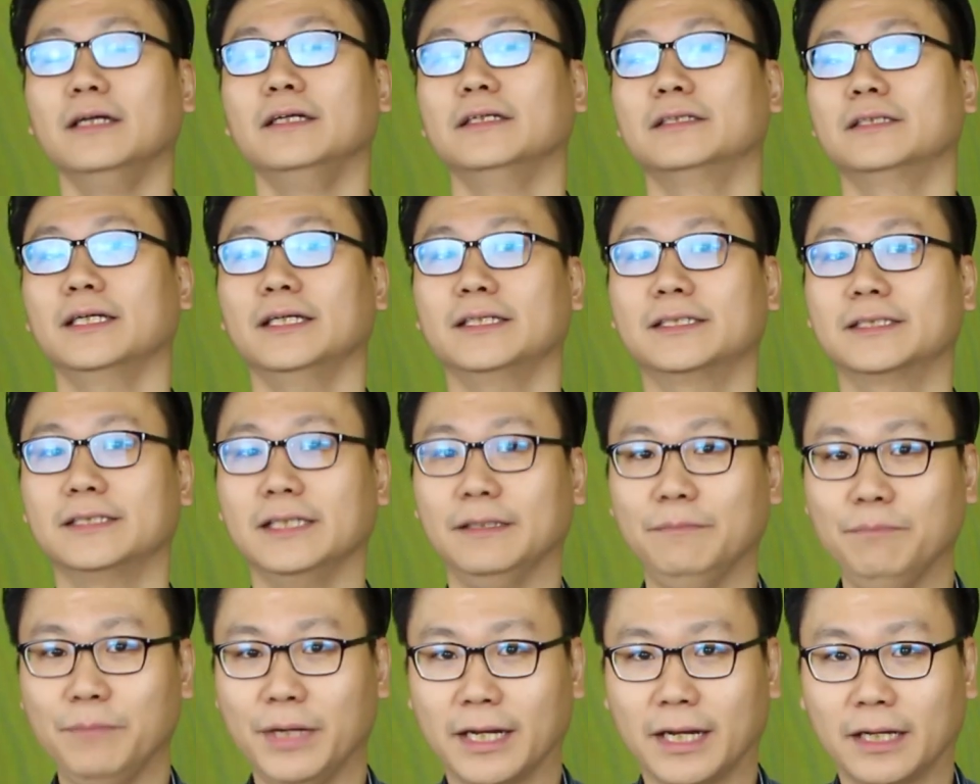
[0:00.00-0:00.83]
在森
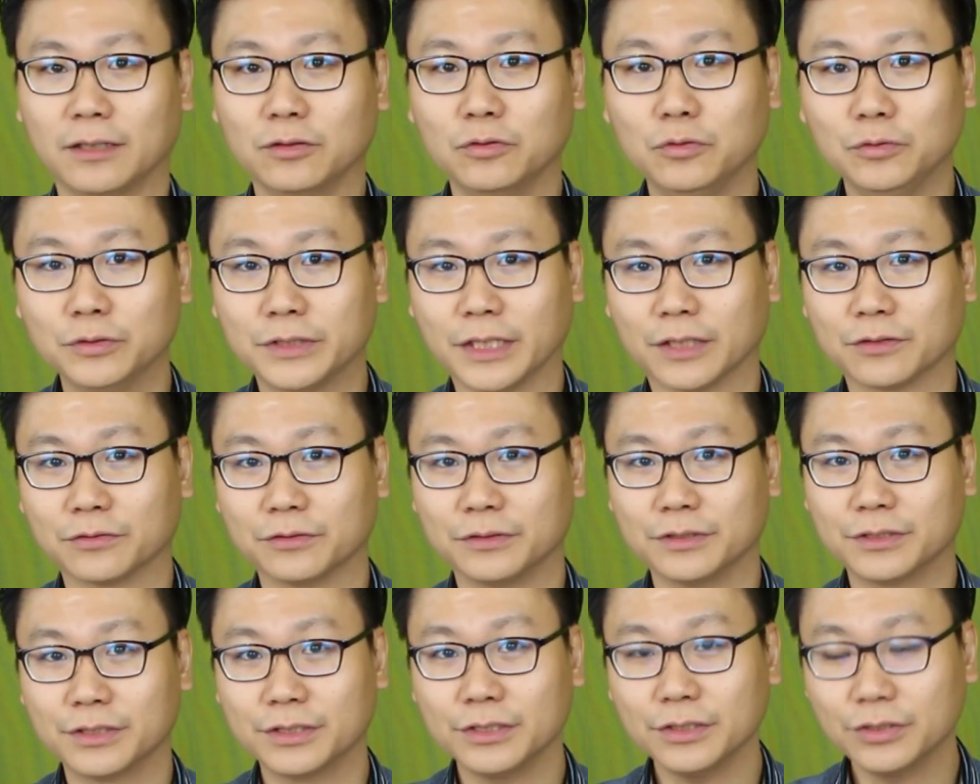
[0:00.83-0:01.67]
美兰度假村
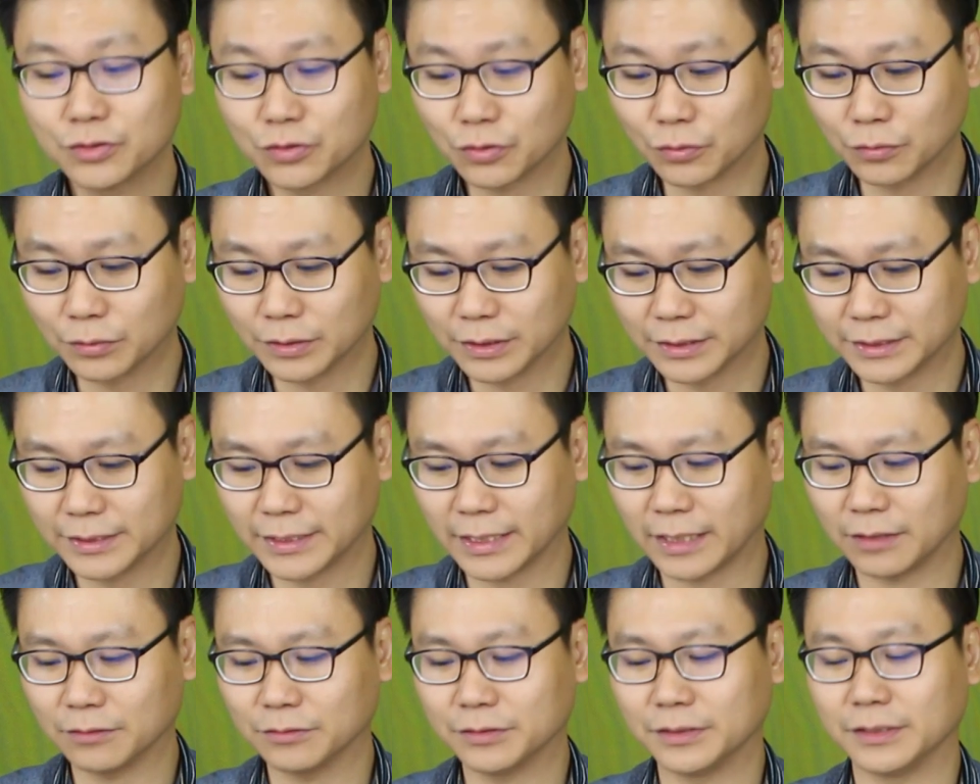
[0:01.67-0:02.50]
失踪的
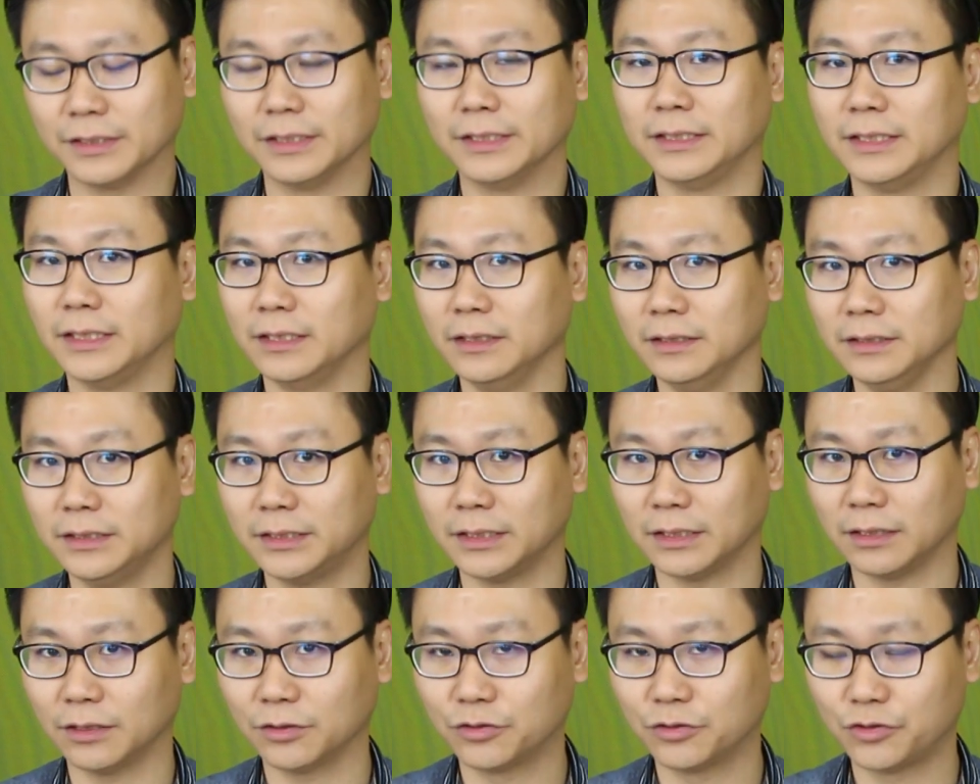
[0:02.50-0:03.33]
消息引起
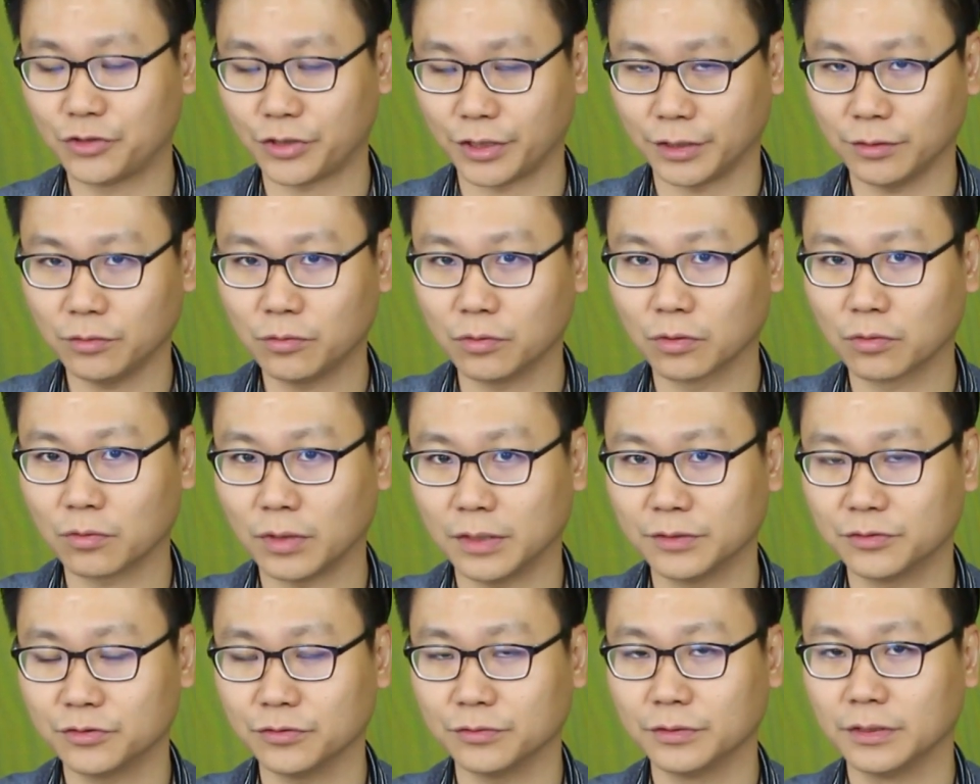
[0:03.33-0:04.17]
了全国关
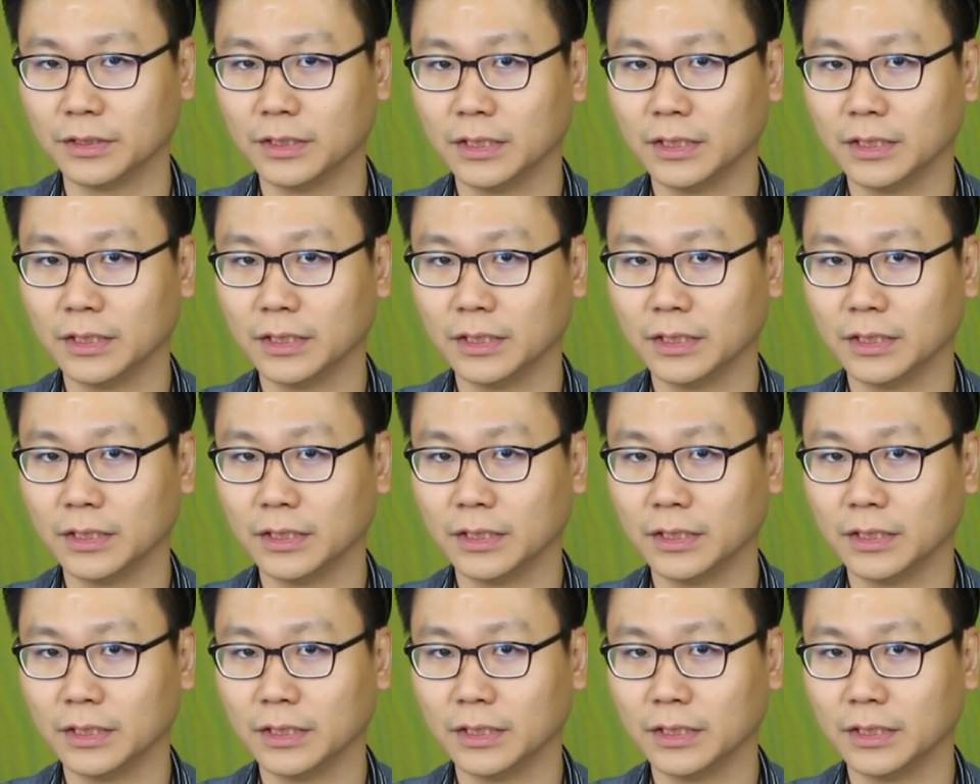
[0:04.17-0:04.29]
注，